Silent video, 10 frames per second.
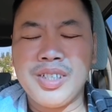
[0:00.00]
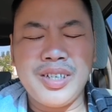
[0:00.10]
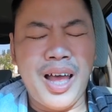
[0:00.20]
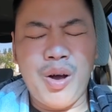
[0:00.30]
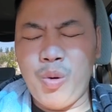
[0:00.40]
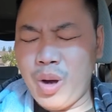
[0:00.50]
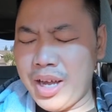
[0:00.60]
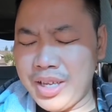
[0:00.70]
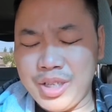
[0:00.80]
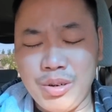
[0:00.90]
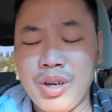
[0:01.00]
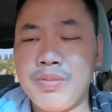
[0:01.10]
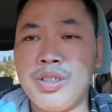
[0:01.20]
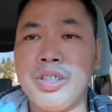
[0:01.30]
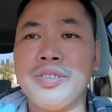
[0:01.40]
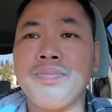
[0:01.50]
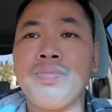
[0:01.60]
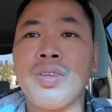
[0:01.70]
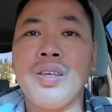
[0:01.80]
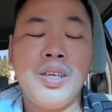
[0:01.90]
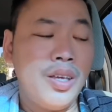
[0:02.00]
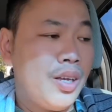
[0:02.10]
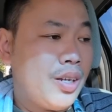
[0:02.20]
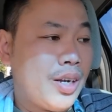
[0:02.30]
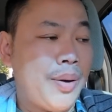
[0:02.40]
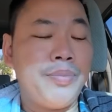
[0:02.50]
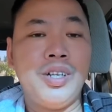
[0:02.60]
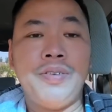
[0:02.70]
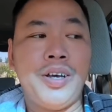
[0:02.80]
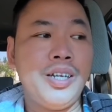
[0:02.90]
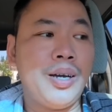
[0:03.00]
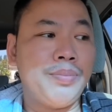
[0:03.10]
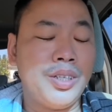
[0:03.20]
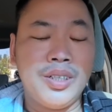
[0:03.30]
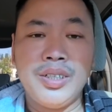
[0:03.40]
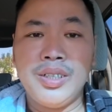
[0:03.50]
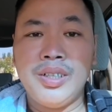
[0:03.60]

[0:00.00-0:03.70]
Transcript: đau quá chịu không nổi nằm là phải nằm à,